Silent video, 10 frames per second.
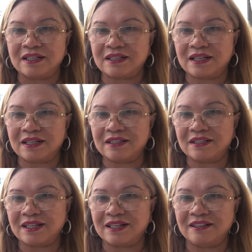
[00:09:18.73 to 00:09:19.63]
cái, cái,
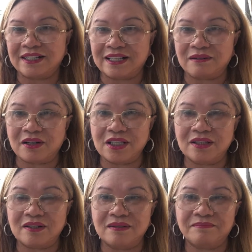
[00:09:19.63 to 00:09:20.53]
cái, cái người khách có
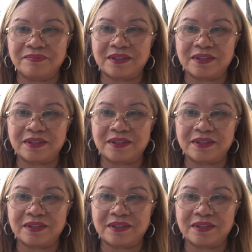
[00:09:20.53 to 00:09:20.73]
nhiều người